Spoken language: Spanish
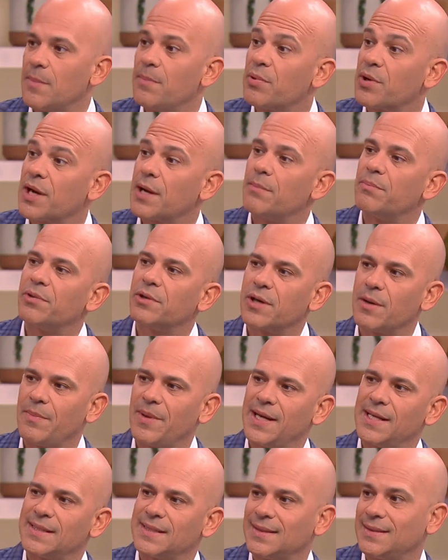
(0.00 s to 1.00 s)
por ejemplo, que
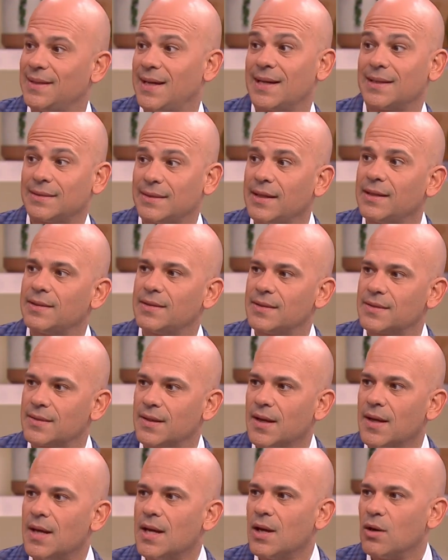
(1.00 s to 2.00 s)
padecen de
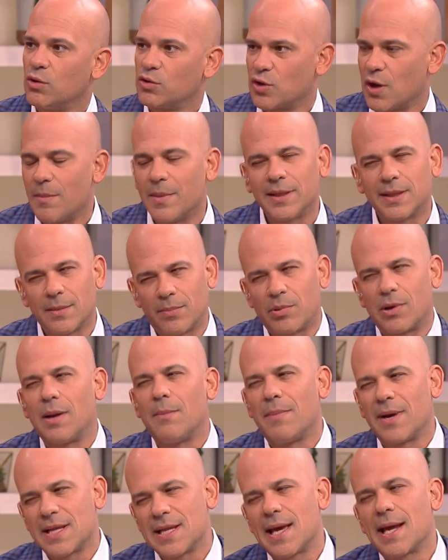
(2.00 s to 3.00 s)
artritis, usualmente por
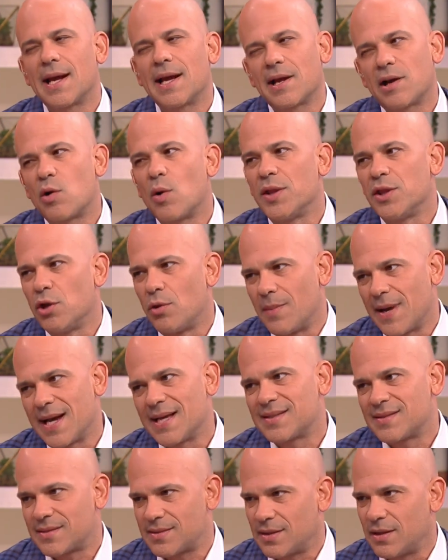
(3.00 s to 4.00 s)
las mañanas ¿Ah, es cuando
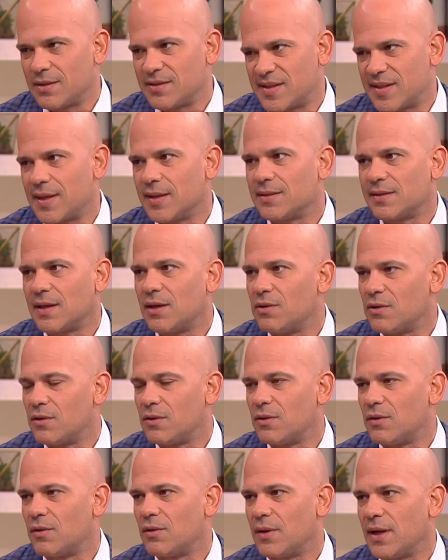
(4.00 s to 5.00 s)
más sienten
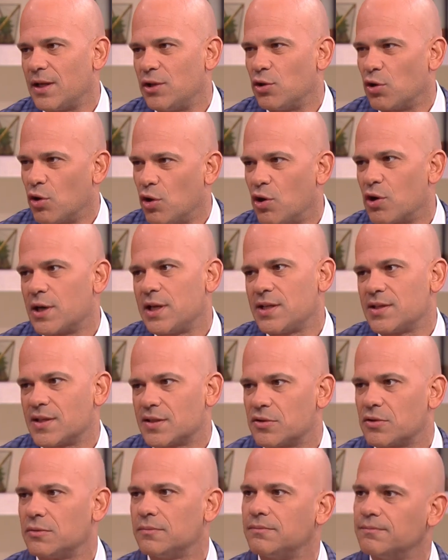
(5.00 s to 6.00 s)
el dolor, la
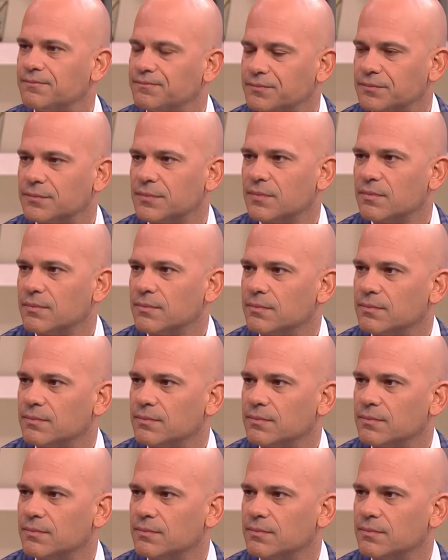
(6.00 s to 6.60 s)
hinchazón. Bueno, pues